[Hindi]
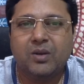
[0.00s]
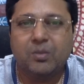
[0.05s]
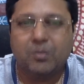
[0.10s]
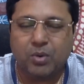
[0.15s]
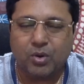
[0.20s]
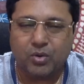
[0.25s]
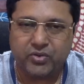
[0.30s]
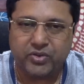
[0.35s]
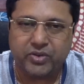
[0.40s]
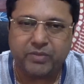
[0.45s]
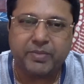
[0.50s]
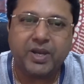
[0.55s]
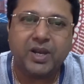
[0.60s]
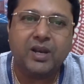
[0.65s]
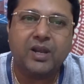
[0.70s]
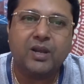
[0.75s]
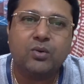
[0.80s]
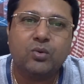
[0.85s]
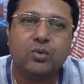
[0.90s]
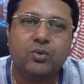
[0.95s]
बहुत सी
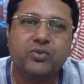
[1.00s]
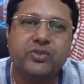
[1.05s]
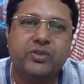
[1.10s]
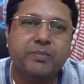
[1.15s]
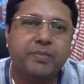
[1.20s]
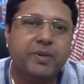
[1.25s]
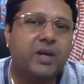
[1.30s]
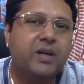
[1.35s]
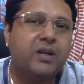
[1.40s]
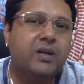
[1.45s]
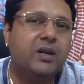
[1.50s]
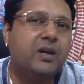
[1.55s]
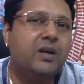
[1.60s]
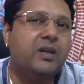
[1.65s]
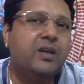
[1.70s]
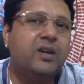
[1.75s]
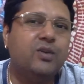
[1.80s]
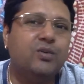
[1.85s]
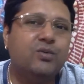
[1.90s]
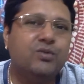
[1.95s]
महिलाएं खुद से प्यार
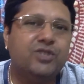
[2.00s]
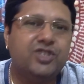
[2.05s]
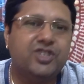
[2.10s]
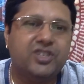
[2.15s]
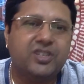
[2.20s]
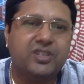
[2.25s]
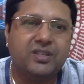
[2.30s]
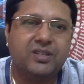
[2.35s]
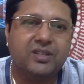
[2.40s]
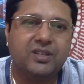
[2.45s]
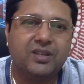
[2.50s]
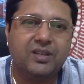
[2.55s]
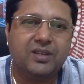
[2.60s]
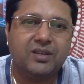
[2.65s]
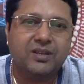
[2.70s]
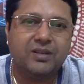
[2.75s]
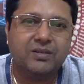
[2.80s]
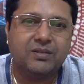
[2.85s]
करने की कोशिश करती हैं